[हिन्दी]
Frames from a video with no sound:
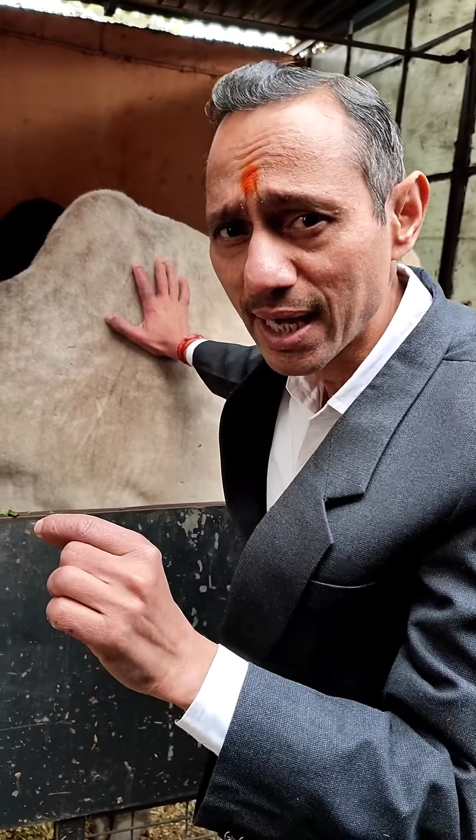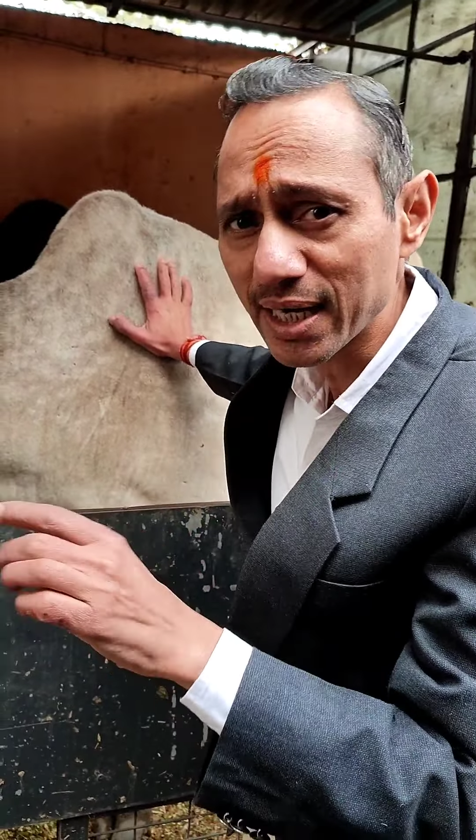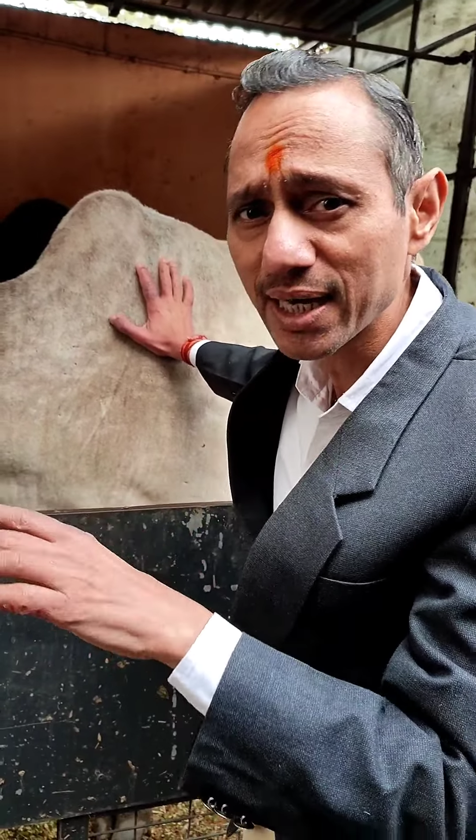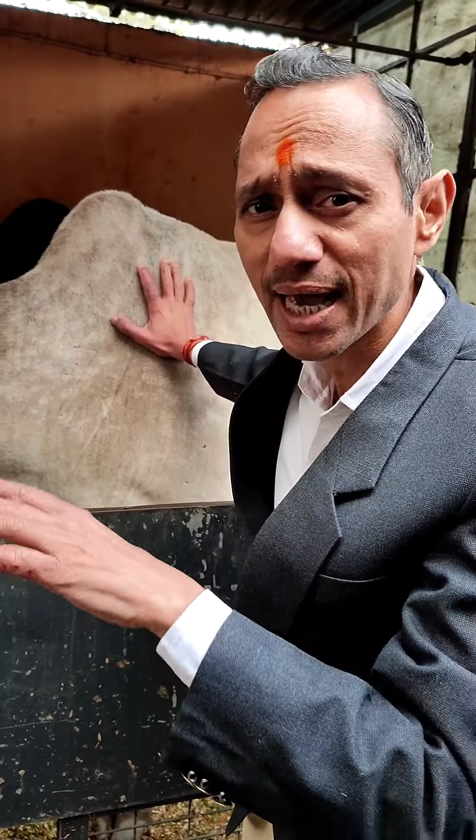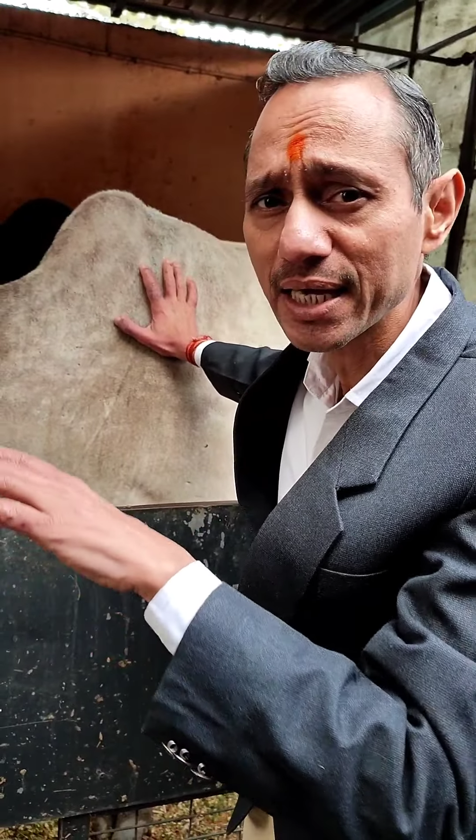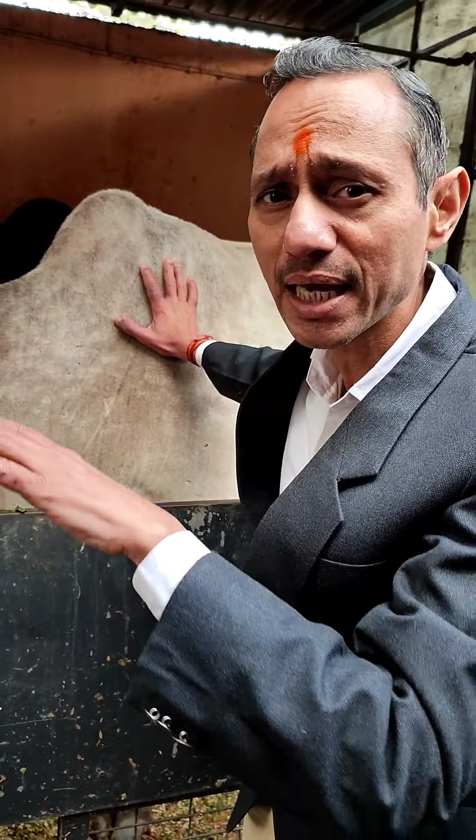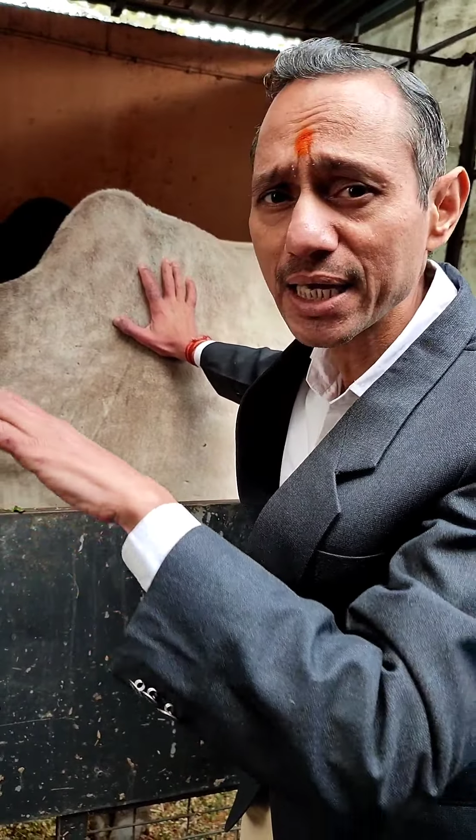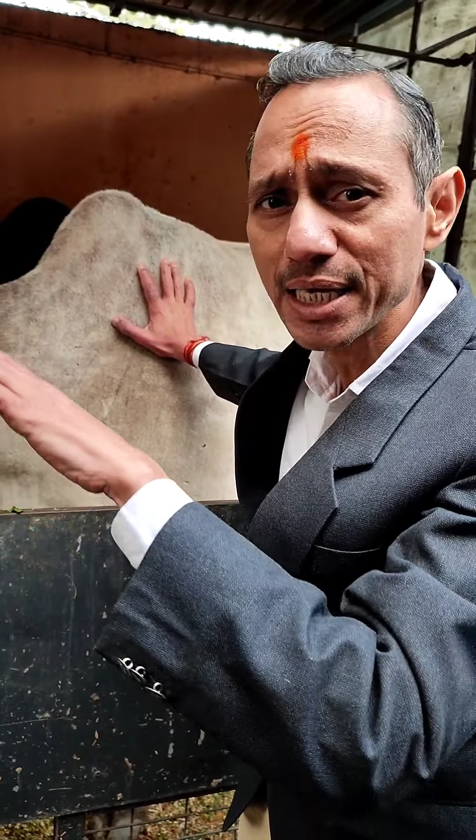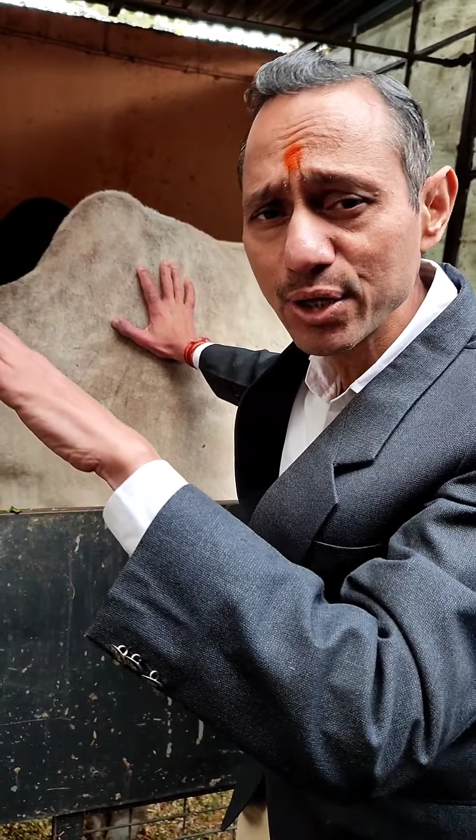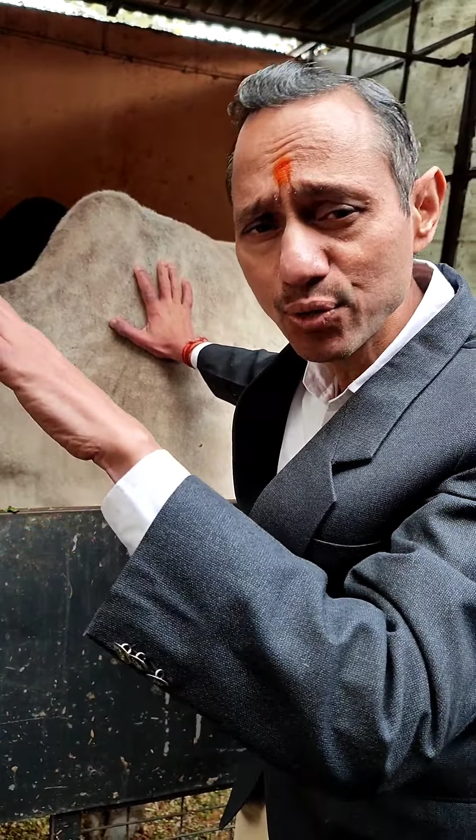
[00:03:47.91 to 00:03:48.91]
अगर गाय का
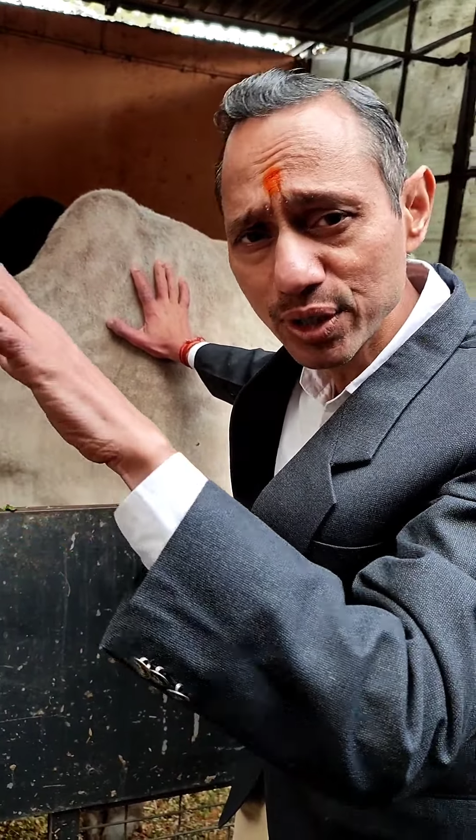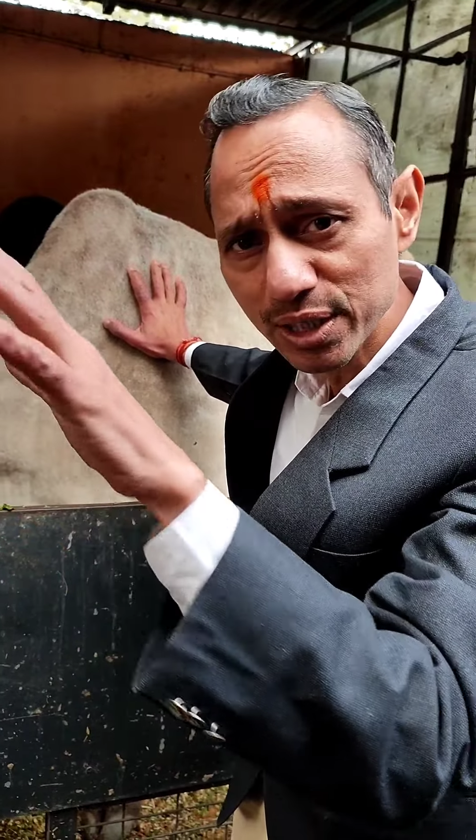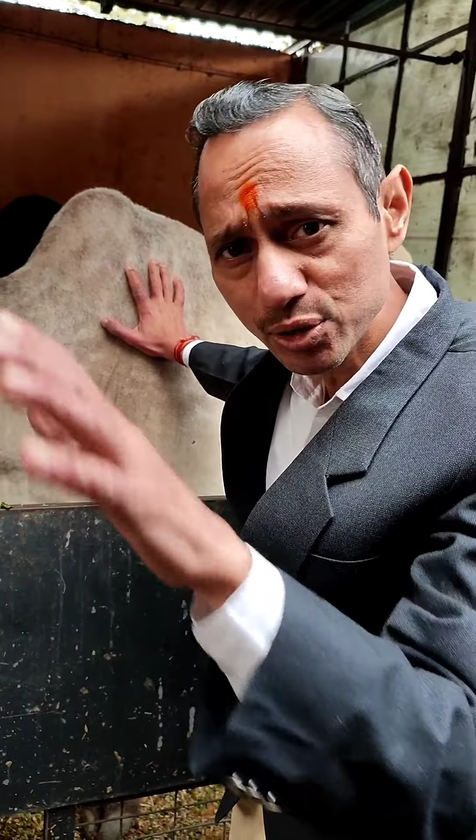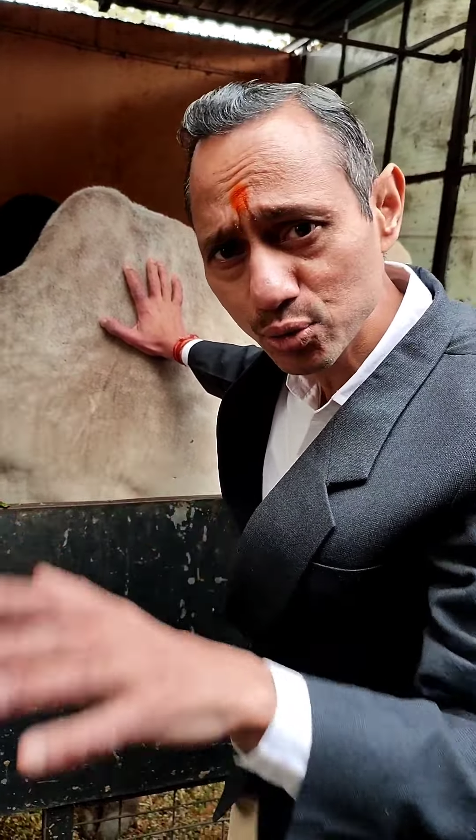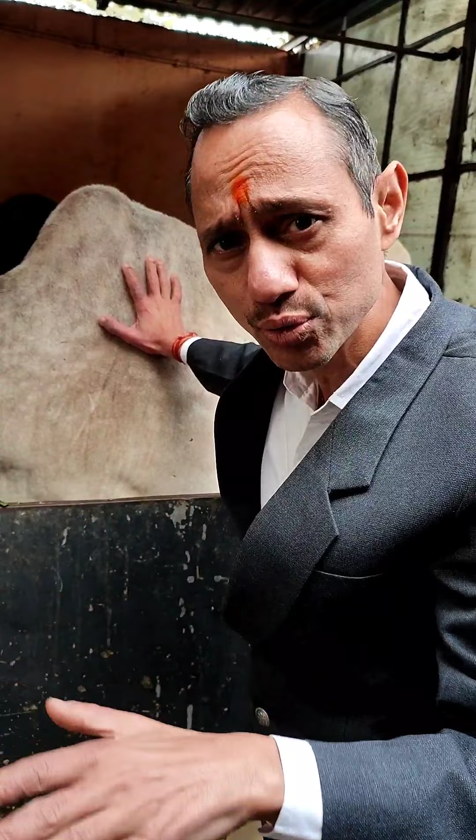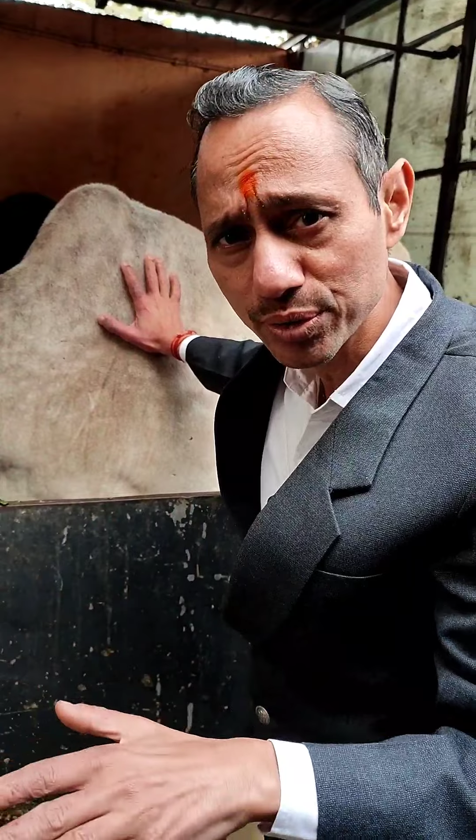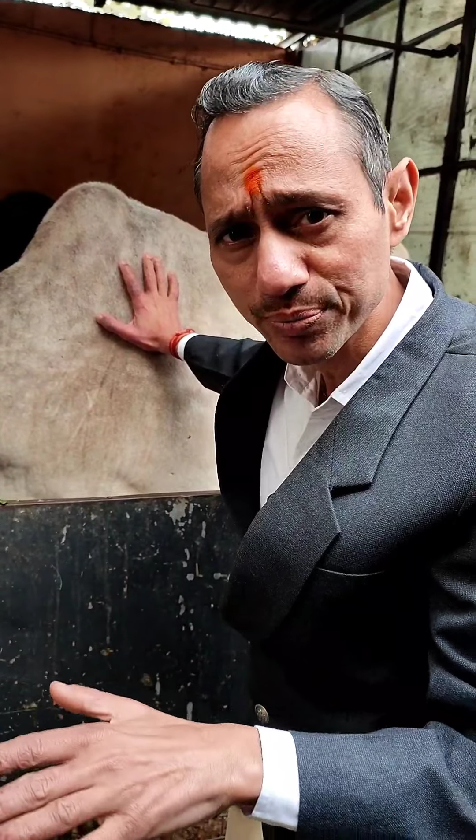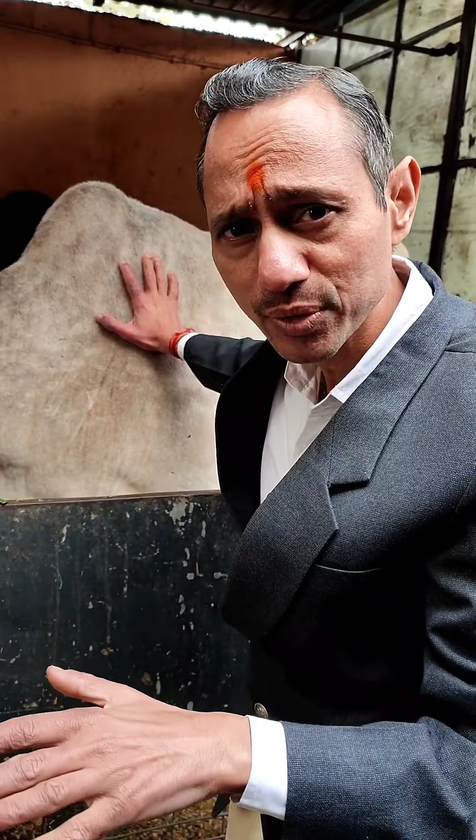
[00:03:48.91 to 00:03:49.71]
एक कुंटल दूध